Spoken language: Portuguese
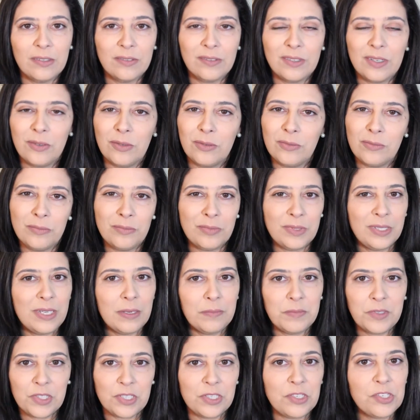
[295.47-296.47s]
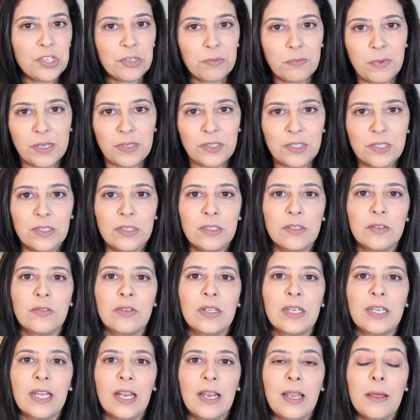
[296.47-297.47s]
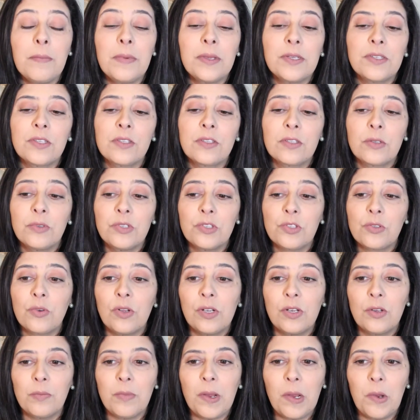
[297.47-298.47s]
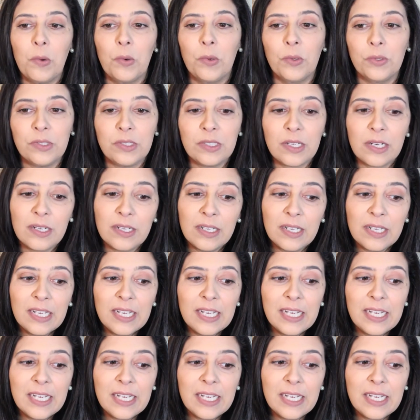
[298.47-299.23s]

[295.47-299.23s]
eu não ia me sentir bem sentando naquela mesa, então eu escolhi uma outra